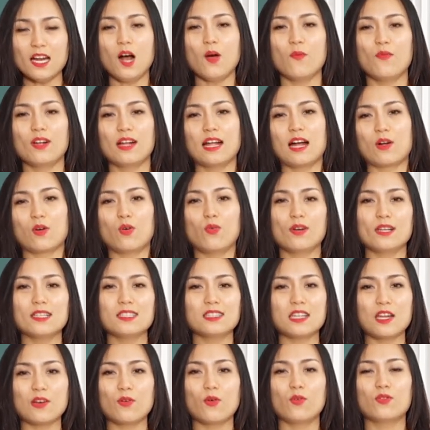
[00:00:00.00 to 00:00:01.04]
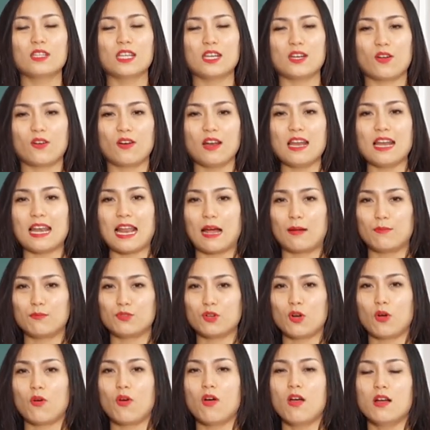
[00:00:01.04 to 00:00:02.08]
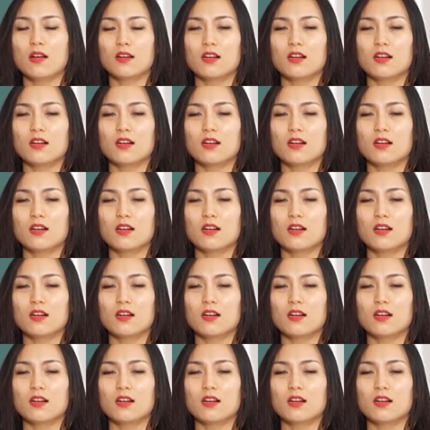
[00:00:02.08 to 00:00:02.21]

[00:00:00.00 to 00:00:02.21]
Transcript: hợp với cả cholesterol thì nó lại làm cho